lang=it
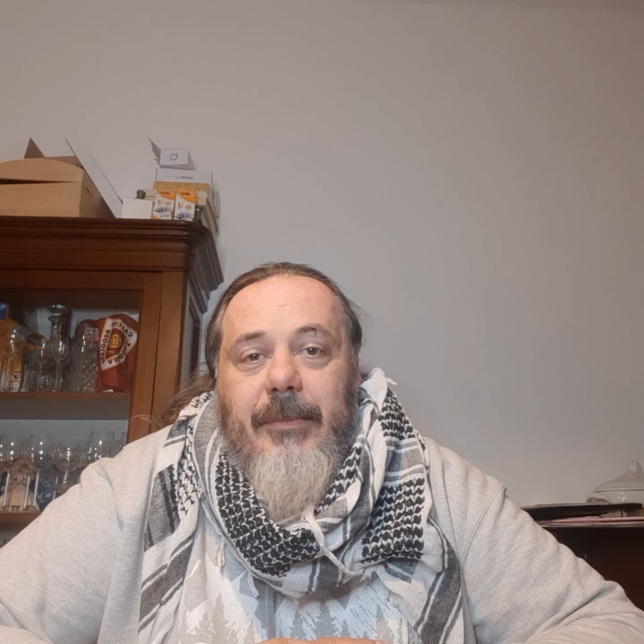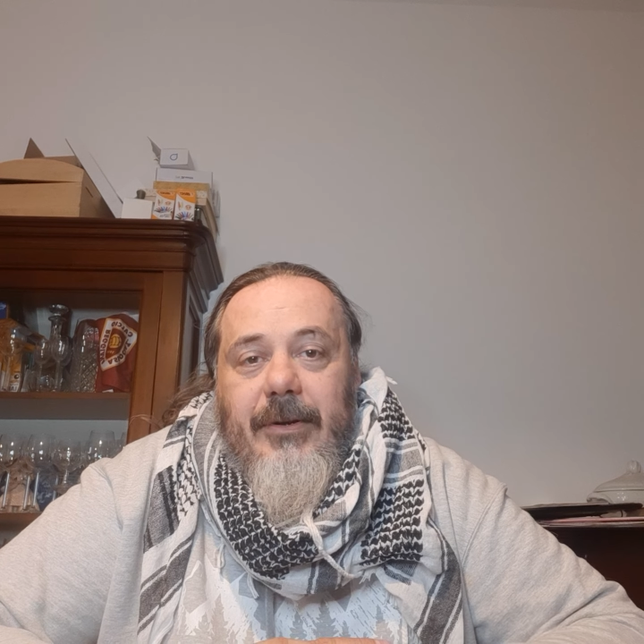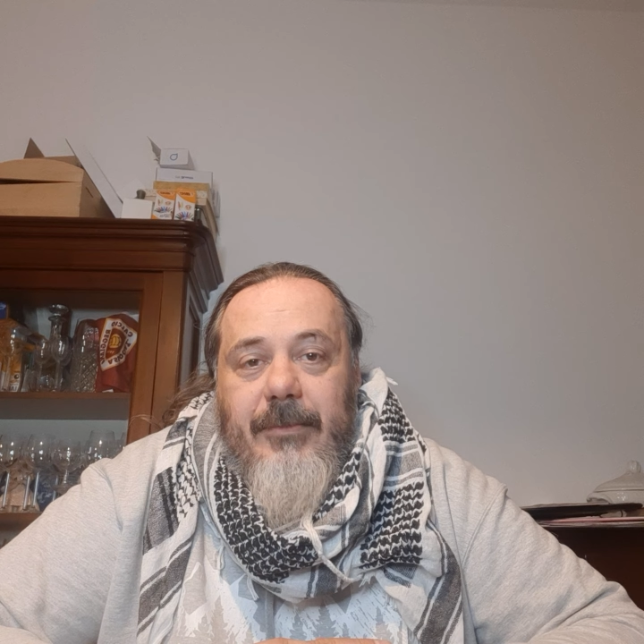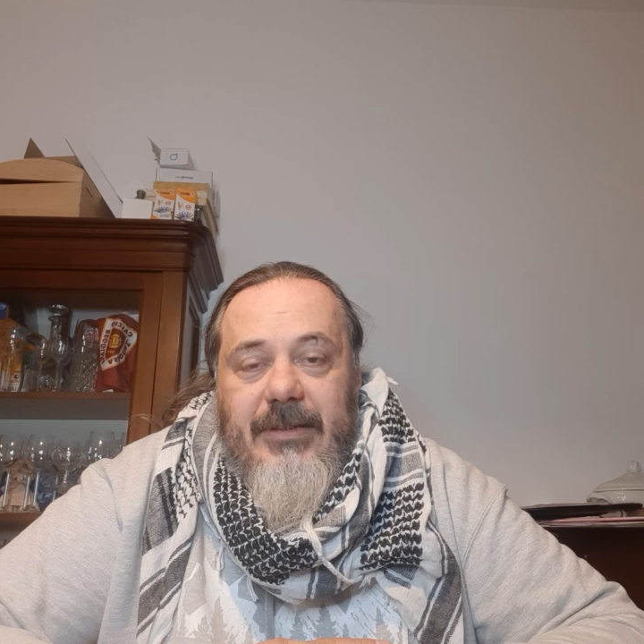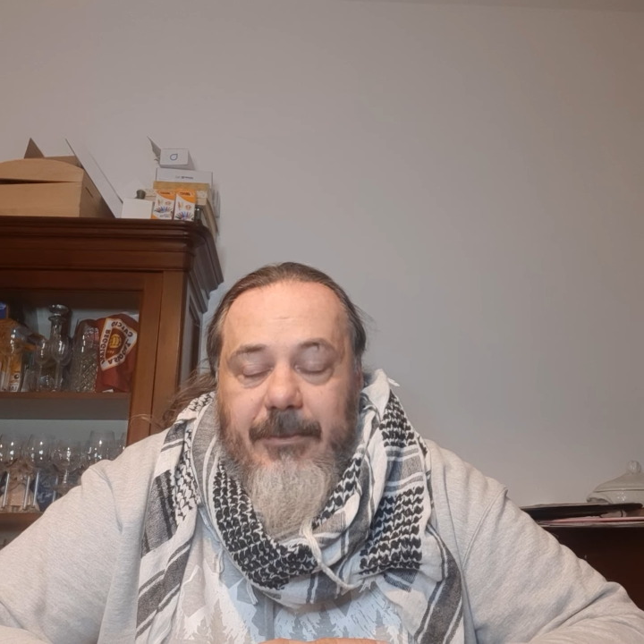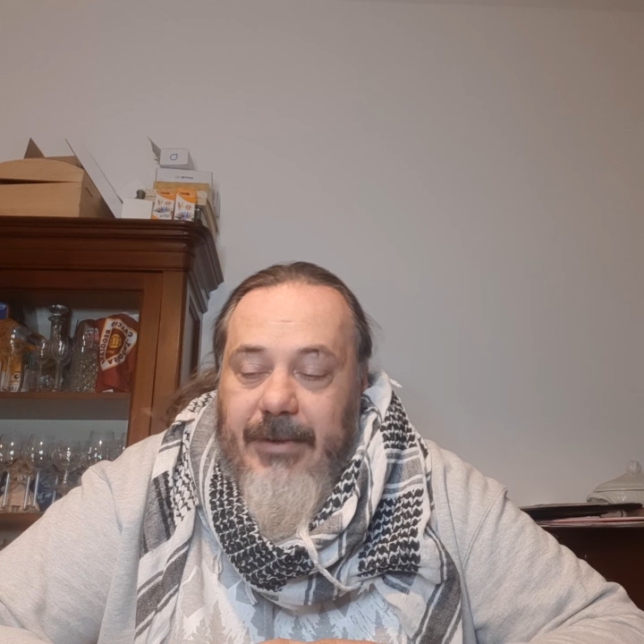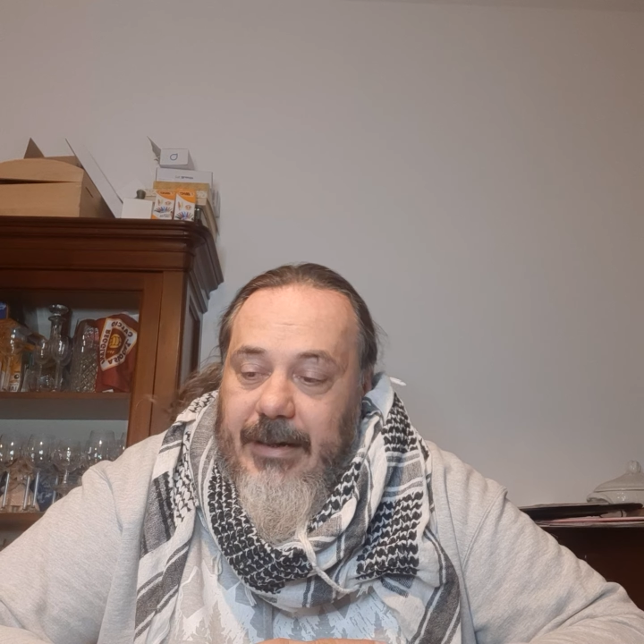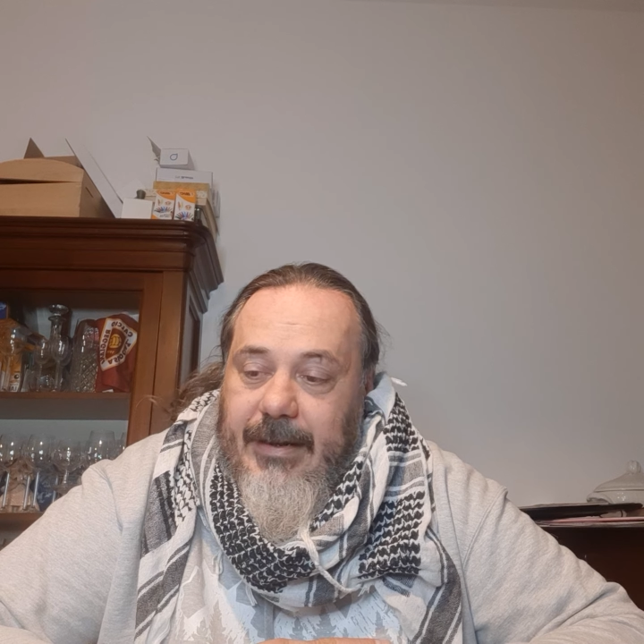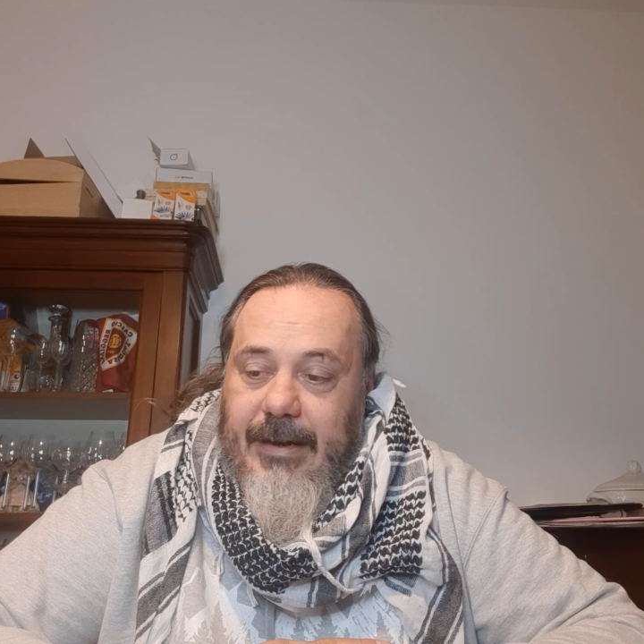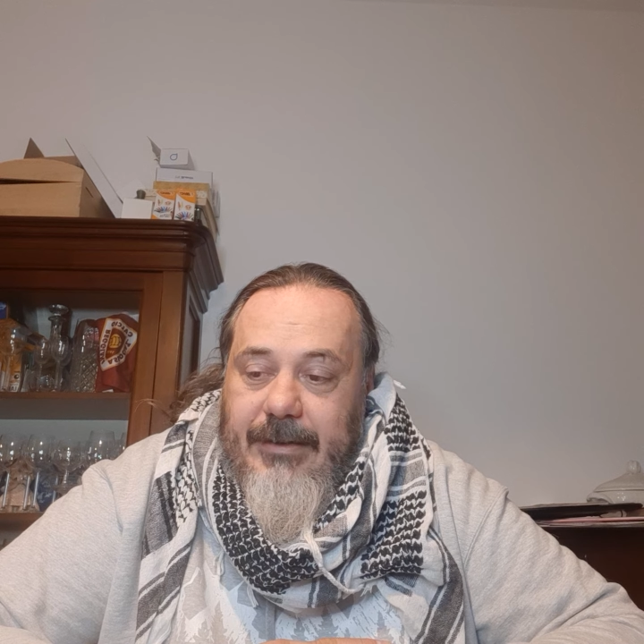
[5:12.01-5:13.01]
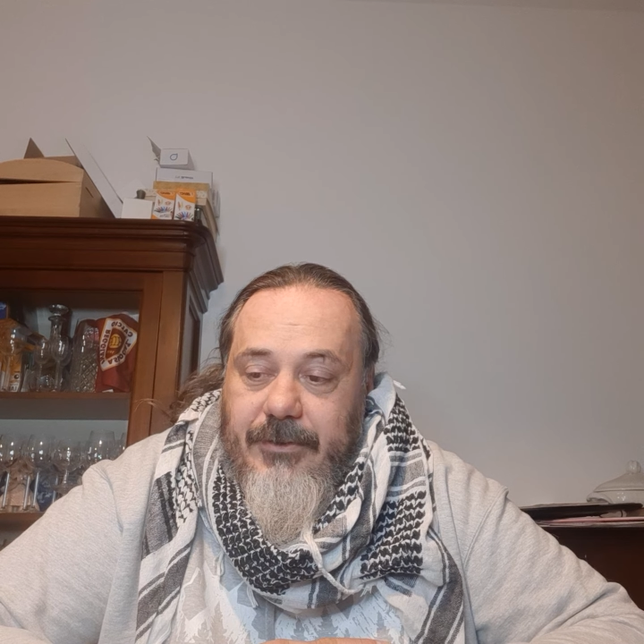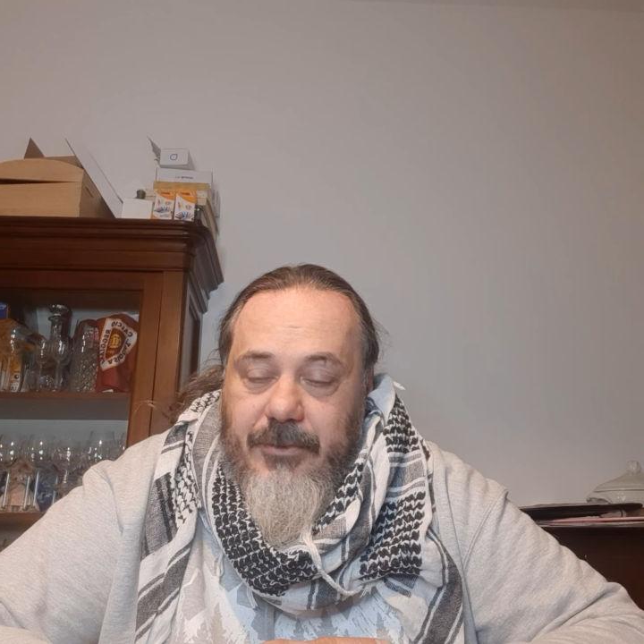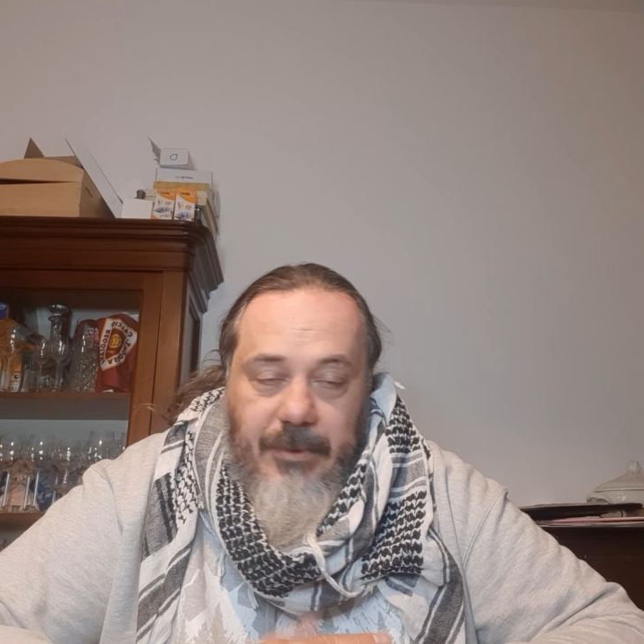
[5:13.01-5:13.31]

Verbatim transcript: ma non mi sembra il caso,